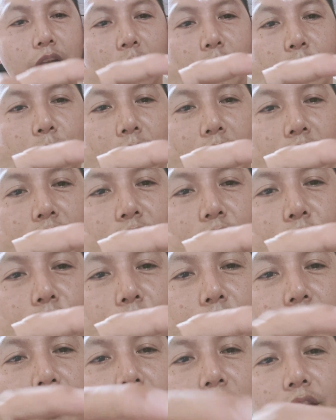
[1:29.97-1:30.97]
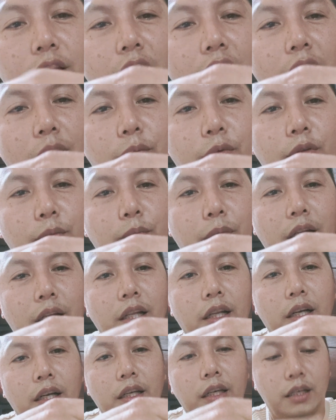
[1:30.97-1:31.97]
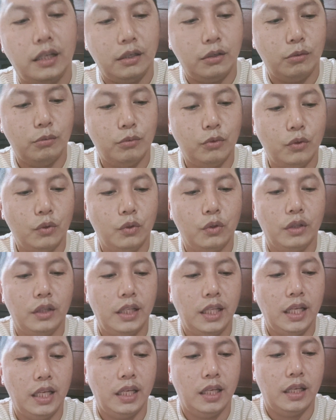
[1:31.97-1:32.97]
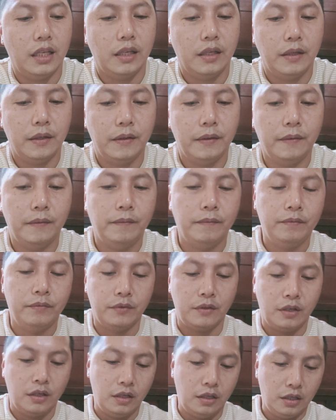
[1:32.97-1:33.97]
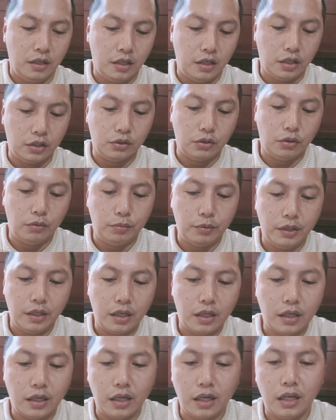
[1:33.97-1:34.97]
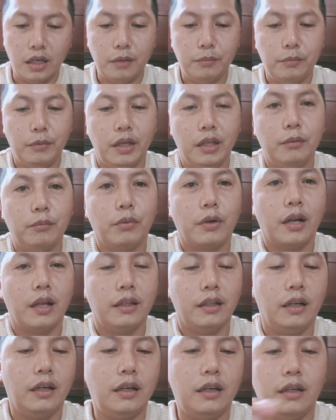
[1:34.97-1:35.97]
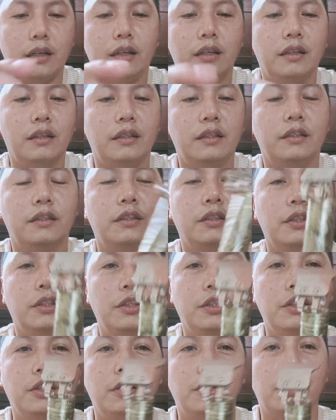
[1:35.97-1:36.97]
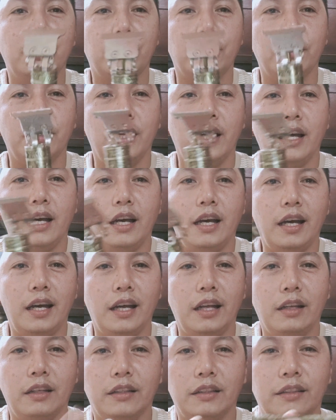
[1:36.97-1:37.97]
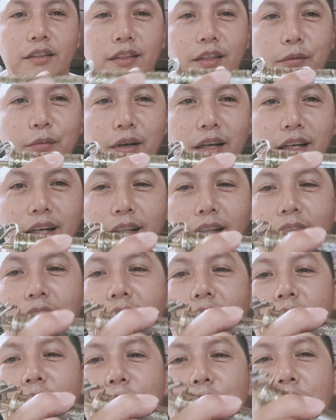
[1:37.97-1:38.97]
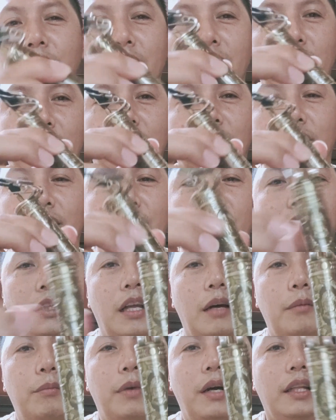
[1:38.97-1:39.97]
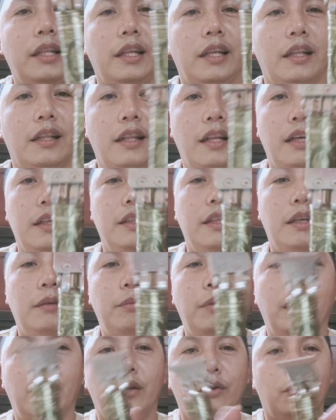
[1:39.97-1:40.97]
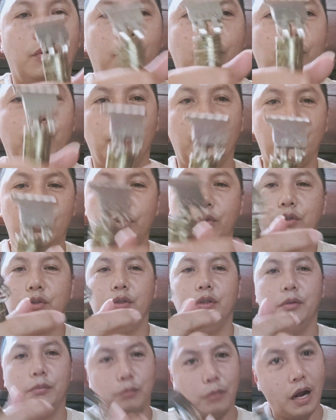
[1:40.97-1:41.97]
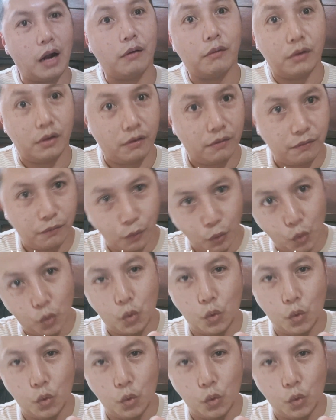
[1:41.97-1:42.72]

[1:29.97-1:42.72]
pa kasi to eh. Natapon pala kaya kumunti. Ito ang pinaka main product. So, yan. Di ba ang ganda? Napakaliit lang niya pero powerful.